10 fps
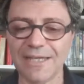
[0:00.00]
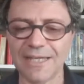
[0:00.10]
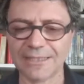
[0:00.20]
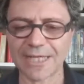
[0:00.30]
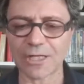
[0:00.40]
e
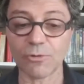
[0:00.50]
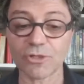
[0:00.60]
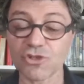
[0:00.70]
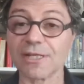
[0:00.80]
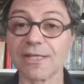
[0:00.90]
andarlo a
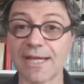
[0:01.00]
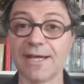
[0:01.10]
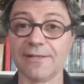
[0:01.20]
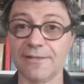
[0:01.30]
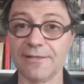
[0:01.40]

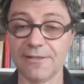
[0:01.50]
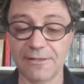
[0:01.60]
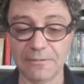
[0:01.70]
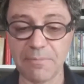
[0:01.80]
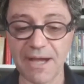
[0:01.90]
cercare,
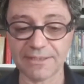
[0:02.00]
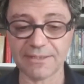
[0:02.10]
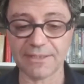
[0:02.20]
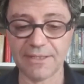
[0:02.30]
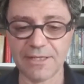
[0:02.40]
il
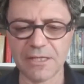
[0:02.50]
padre,